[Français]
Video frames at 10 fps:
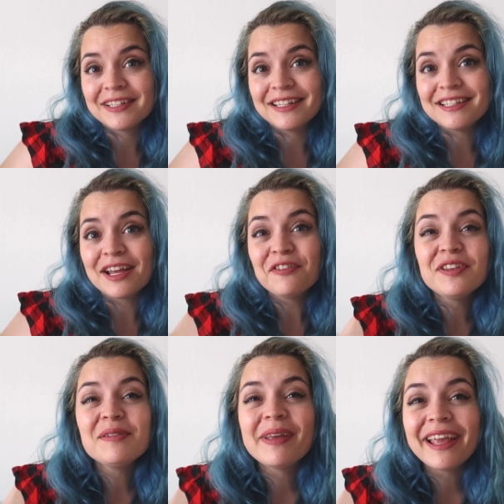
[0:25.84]
qui est déjà
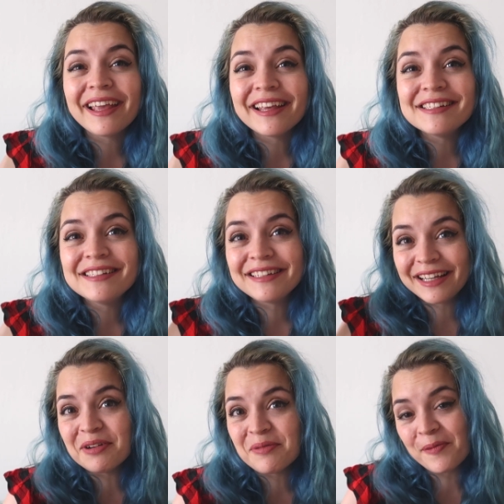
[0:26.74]
filmé et
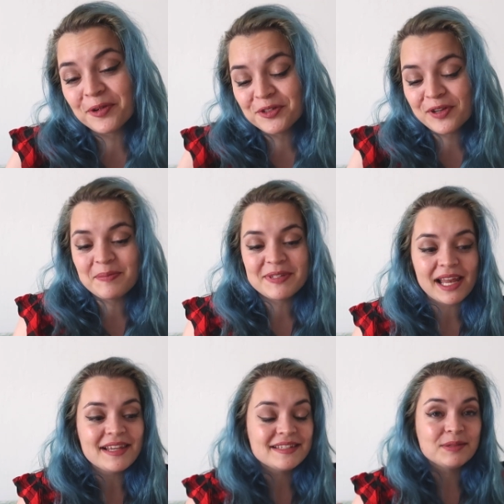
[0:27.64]
édité au moment où je filme
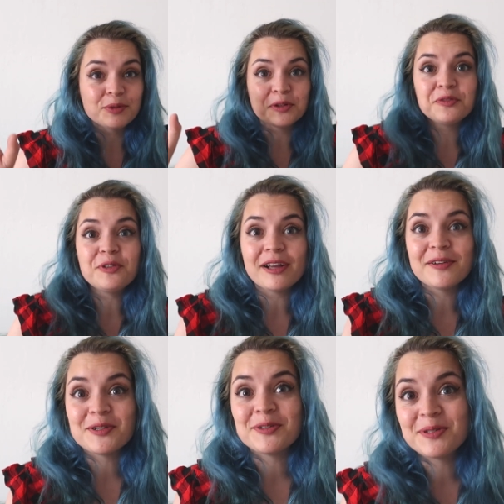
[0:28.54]
celle-ci, pour une fois
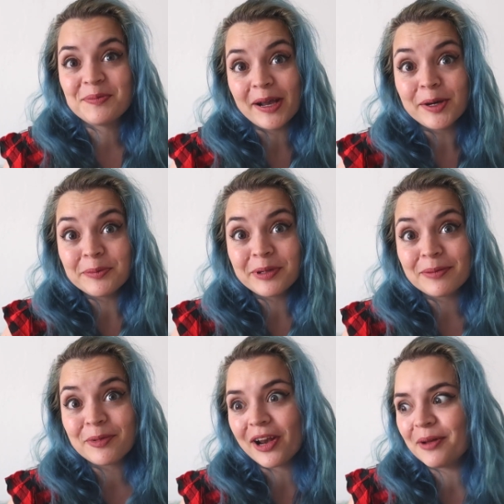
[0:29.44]
que je ne suis pas
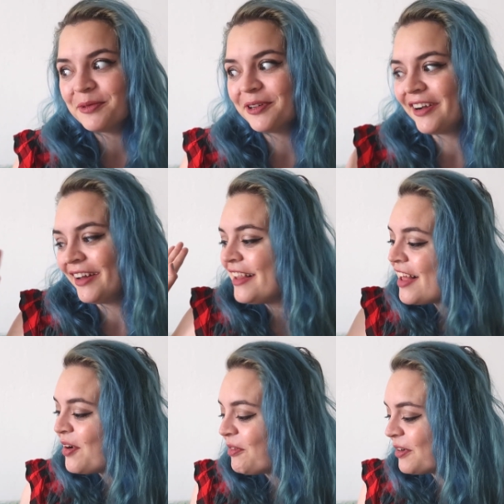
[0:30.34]
complètement à la bourre.
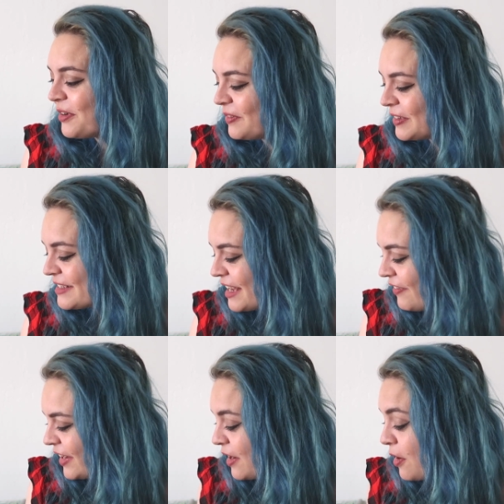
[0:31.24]
On commence
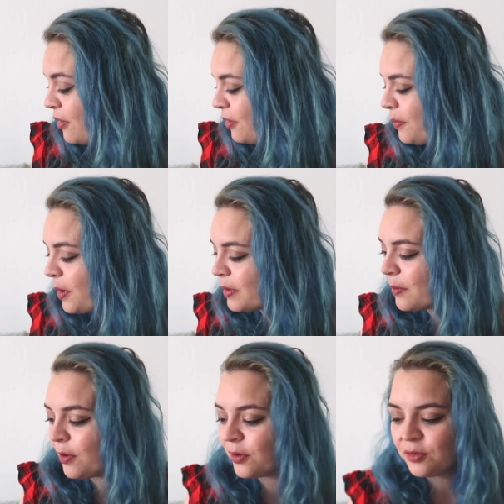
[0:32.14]
avec le
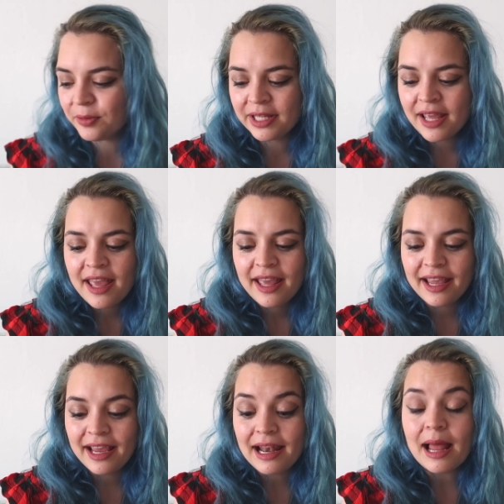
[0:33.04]
premier produit
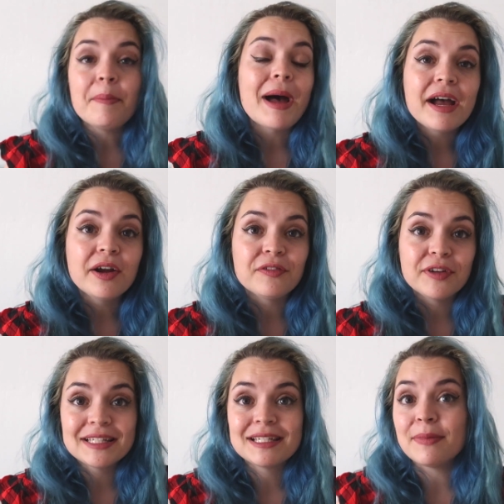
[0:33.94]
et la marque en
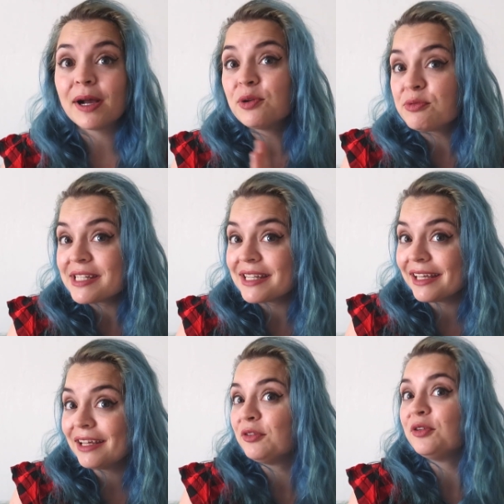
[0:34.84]
fait qui m'a
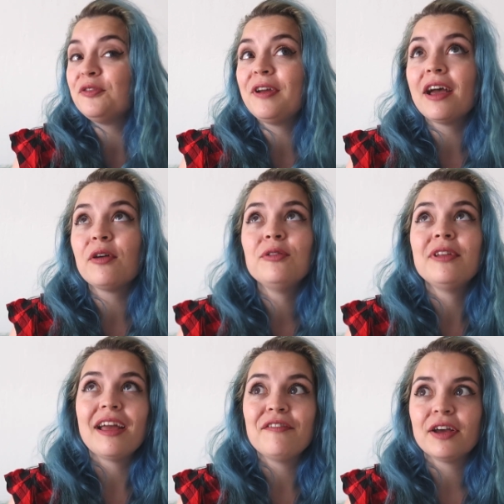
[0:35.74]
conseillé de faire
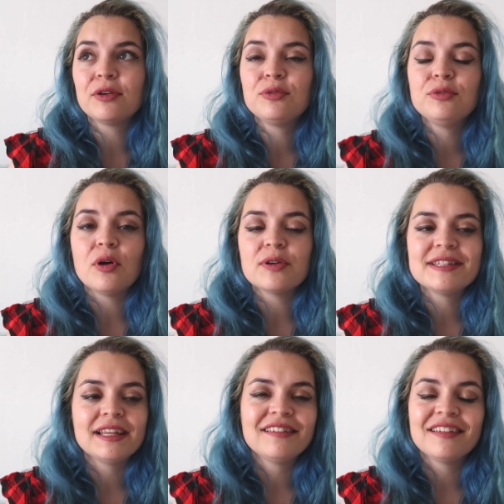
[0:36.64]
une FAQ en
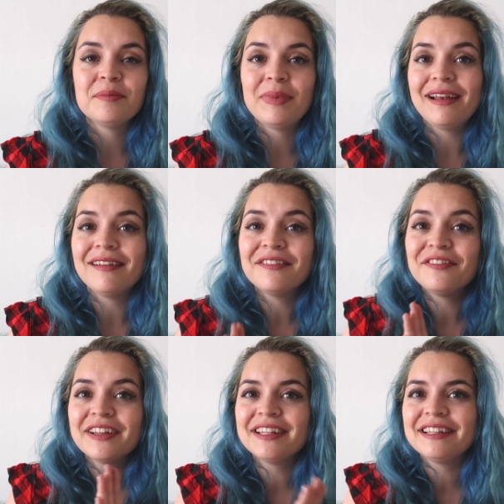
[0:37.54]
cette belle
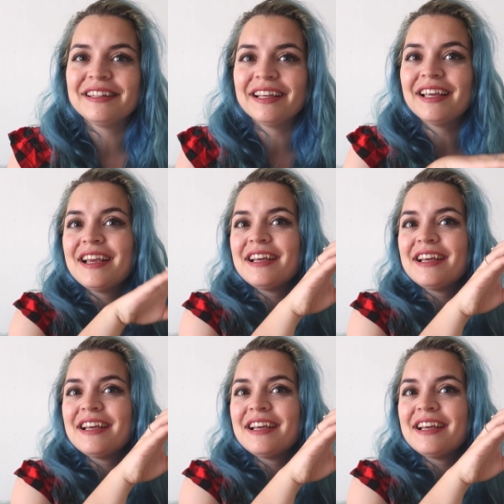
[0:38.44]
fin d'été,